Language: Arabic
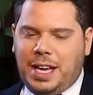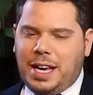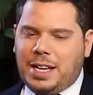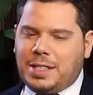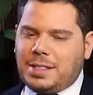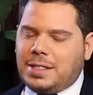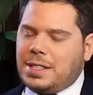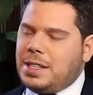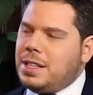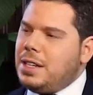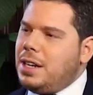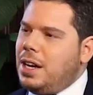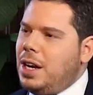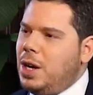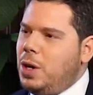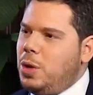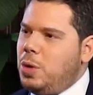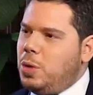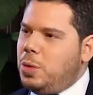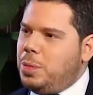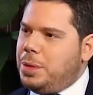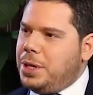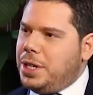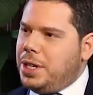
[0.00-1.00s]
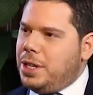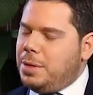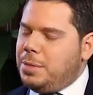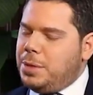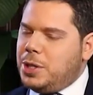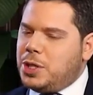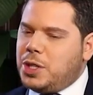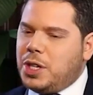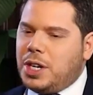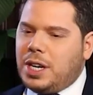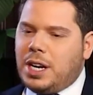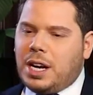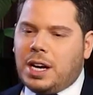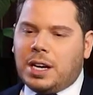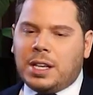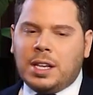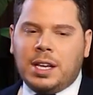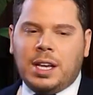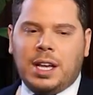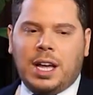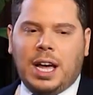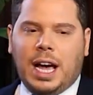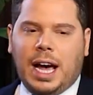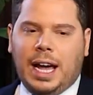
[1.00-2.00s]
هيك سر حلو بشغلك
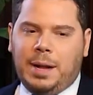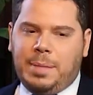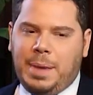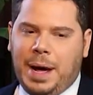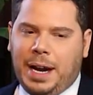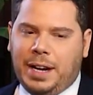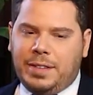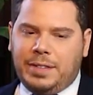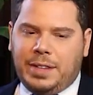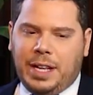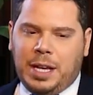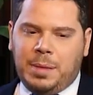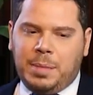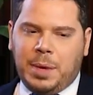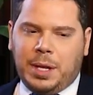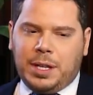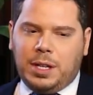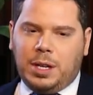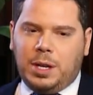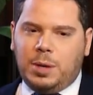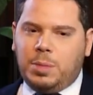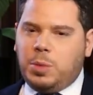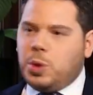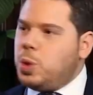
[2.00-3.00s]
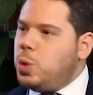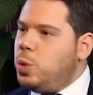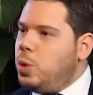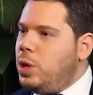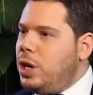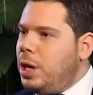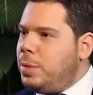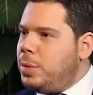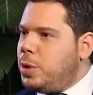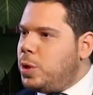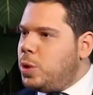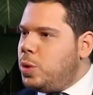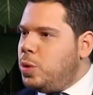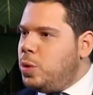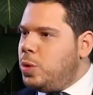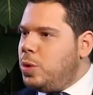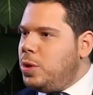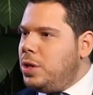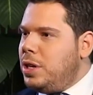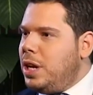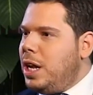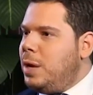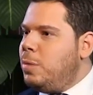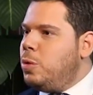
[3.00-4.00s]
انا بعرف دائما البطوله
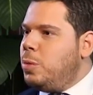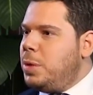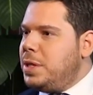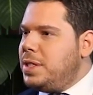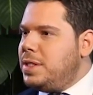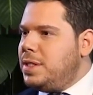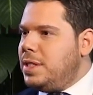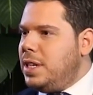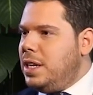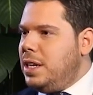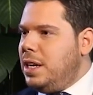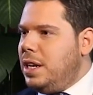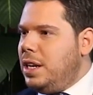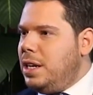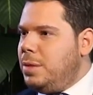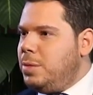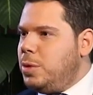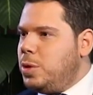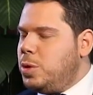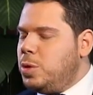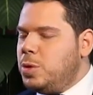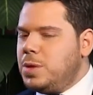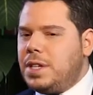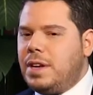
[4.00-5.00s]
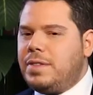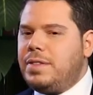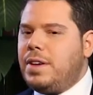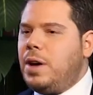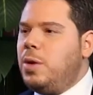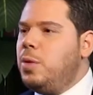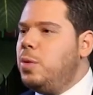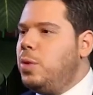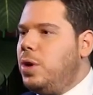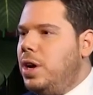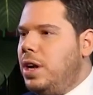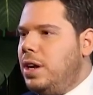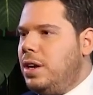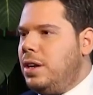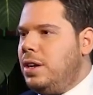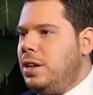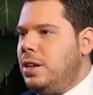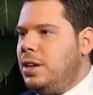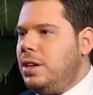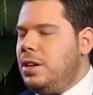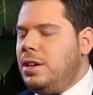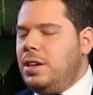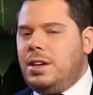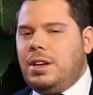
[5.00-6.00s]
بتكون للممثل اللي بيكون صف اول
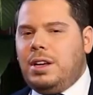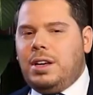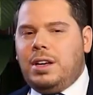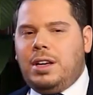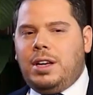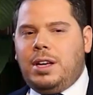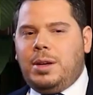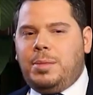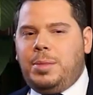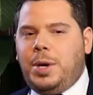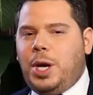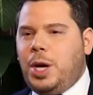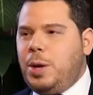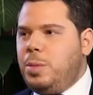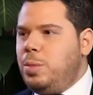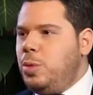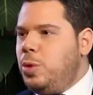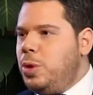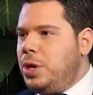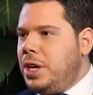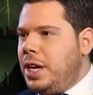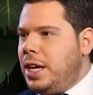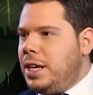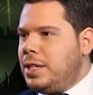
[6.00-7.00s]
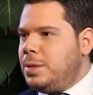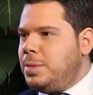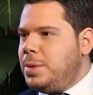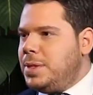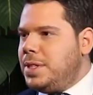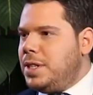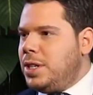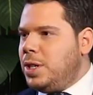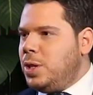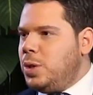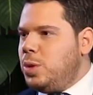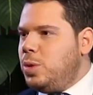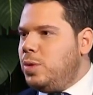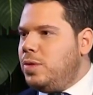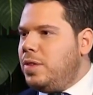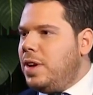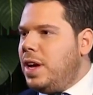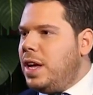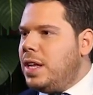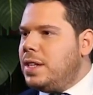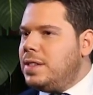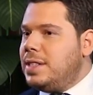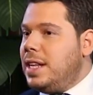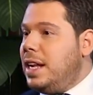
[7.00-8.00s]
آه، بحبوا الناس بصير عنده
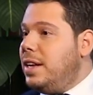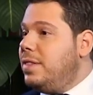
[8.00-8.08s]
فانز